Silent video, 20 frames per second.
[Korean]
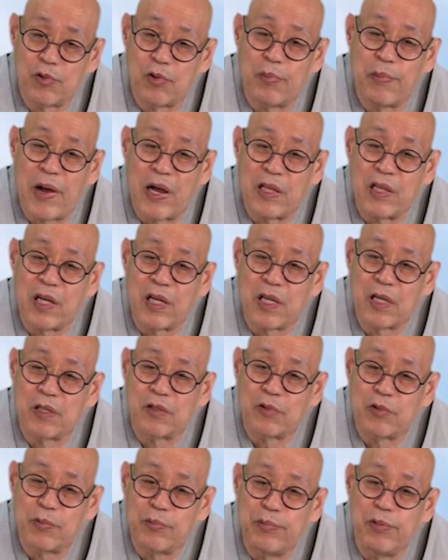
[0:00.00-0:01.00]
또
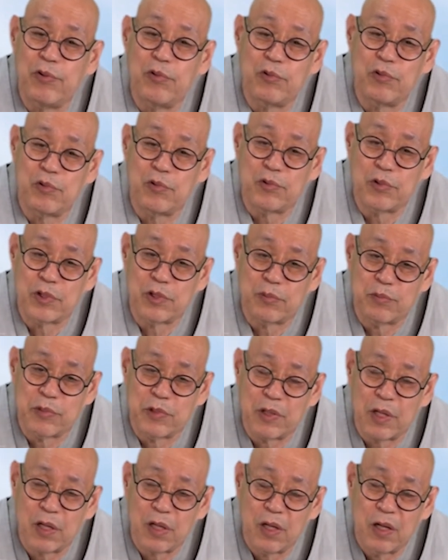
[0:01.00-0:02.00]
바닥엔 또 풀도
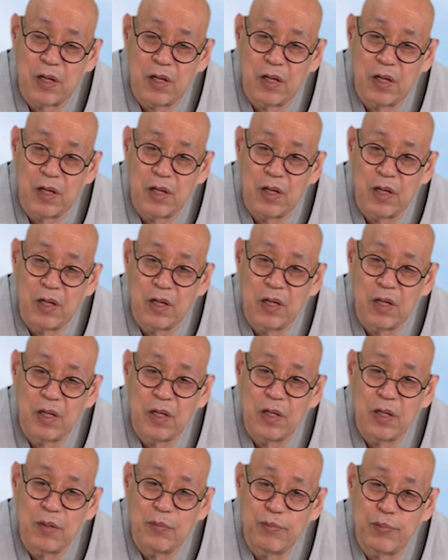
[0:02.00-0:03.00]
있습니다.
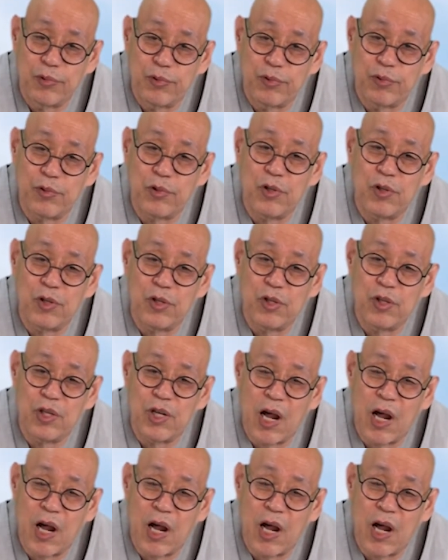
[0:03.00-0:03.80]
풀,